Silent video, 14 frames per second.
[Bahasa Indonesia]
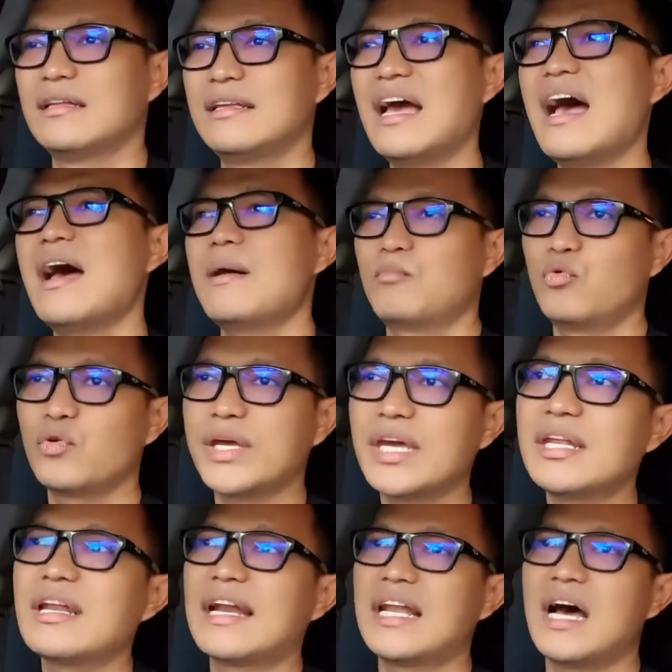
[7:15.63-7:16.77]
Ya
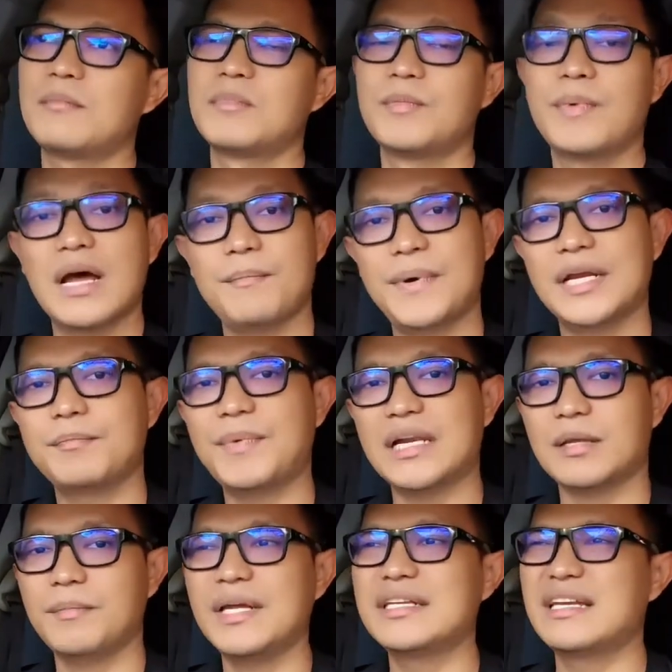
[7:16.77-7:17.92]
mungkin ada beberapa
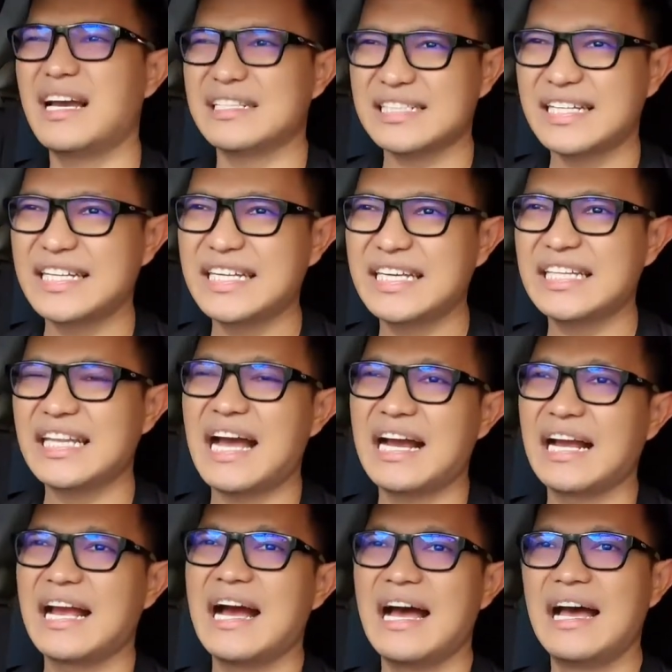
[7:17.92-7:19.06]
departemen yang sedikit
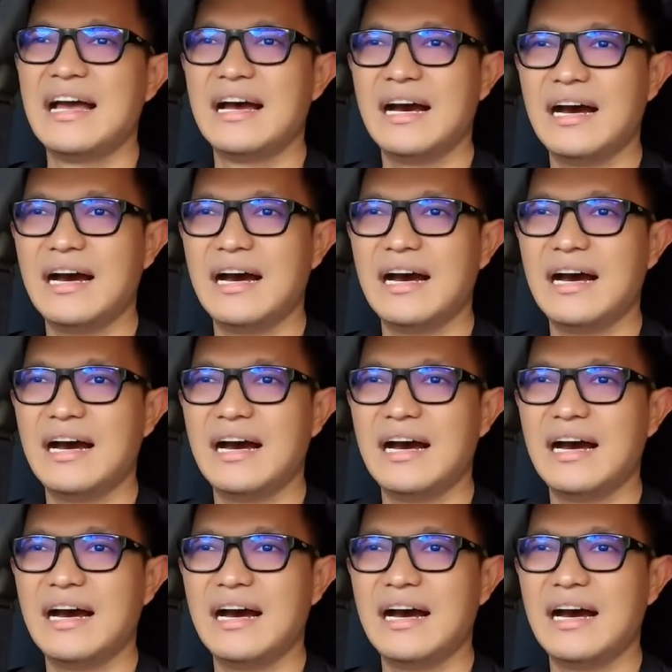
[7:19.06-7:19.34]
agak